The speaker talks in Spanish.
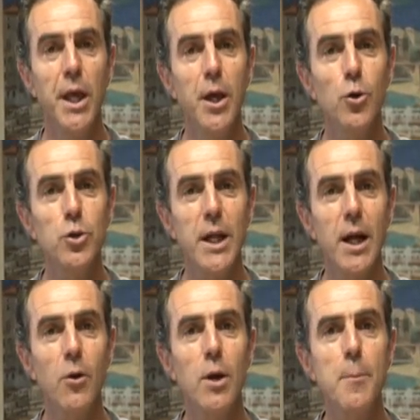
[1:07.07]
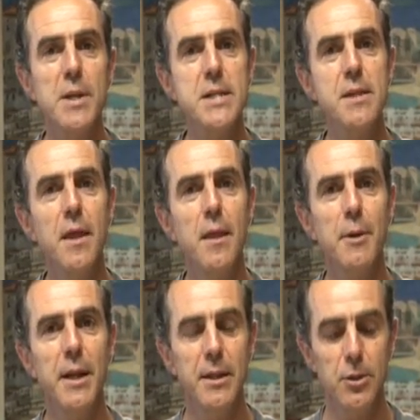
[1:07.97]
y contará con la presencia de
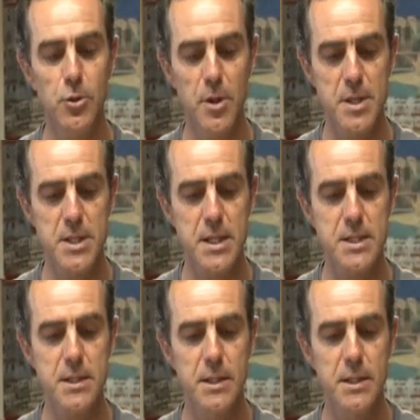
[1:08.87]
Benedicto XVI.